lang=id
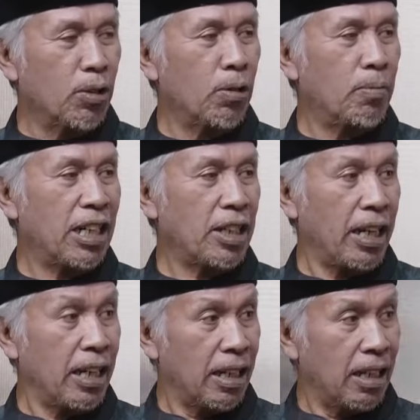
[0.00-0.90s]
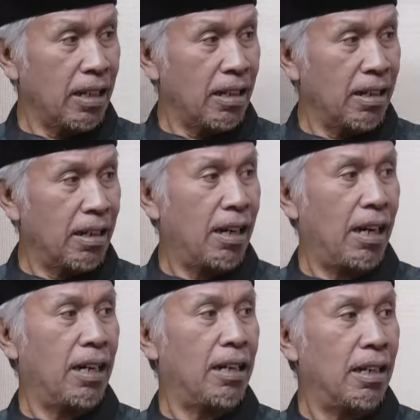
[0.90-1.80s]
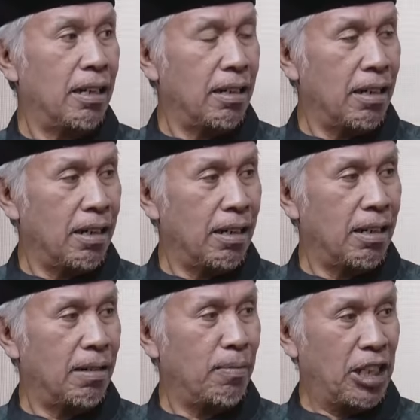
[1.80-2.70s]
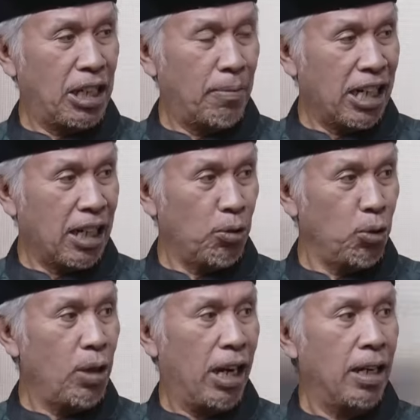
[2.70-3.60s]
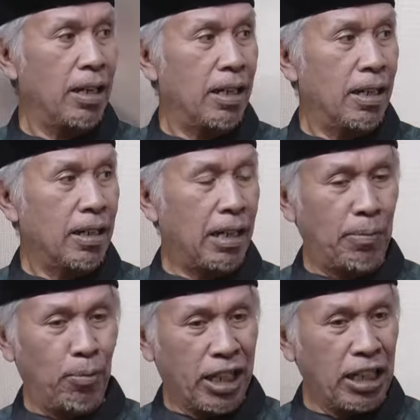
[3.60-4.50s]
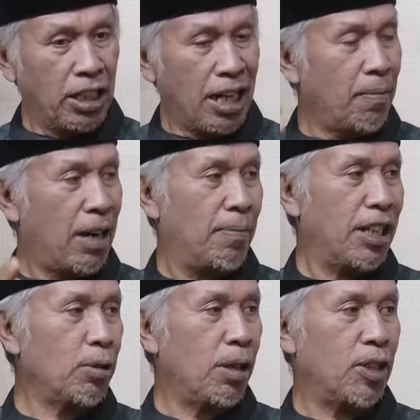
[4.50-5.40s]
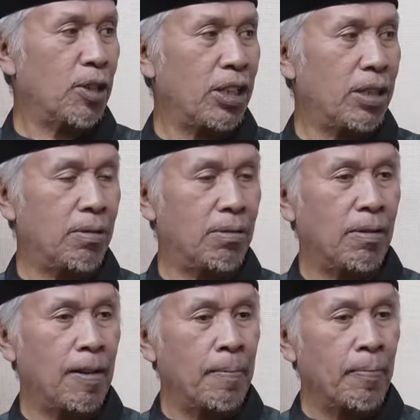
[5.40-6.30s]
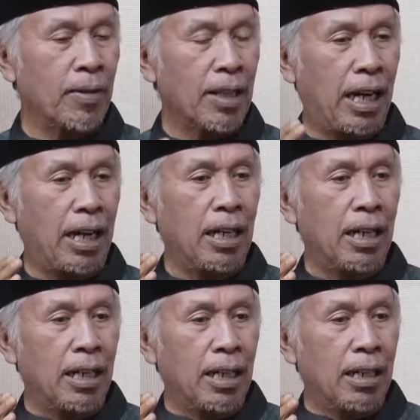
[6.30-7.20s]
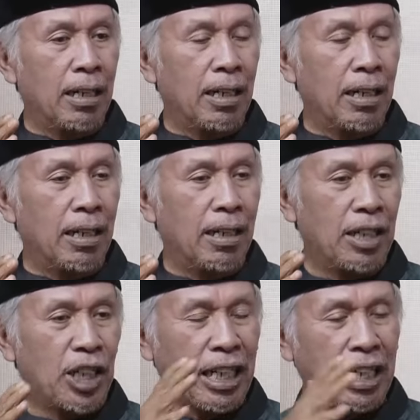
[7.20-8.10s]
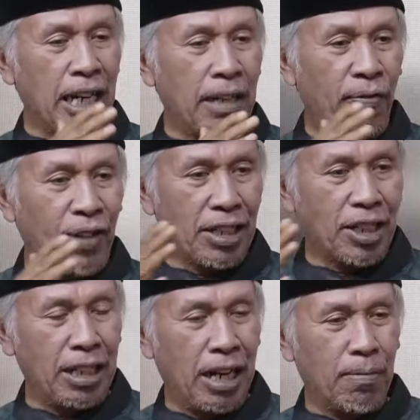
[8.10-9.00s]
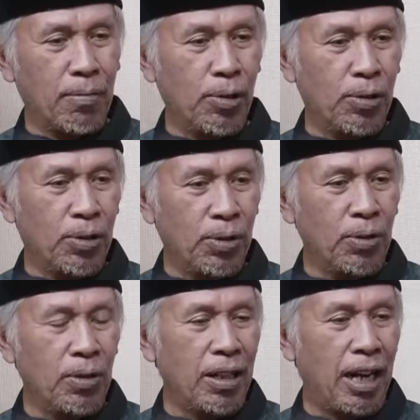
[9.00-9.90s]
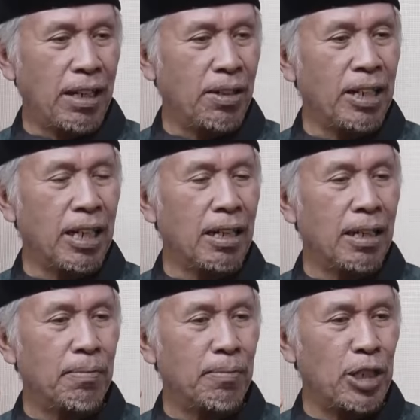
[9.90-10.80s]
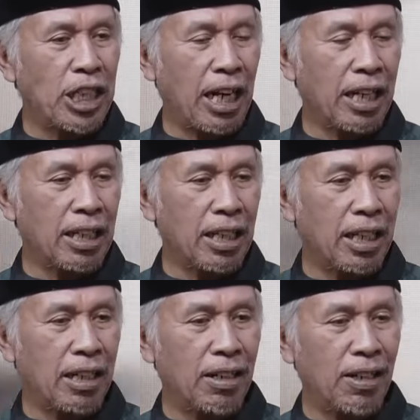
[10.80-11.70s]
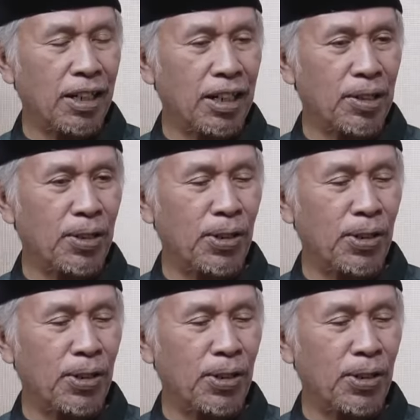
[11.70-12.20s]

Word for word: Masehi. Mm -hmm. uh, masih abad ke-7 dan mungkin Islam lah masuk masuk itu. Nah, uh, sekian versi namo itu ada yang bisa kita kita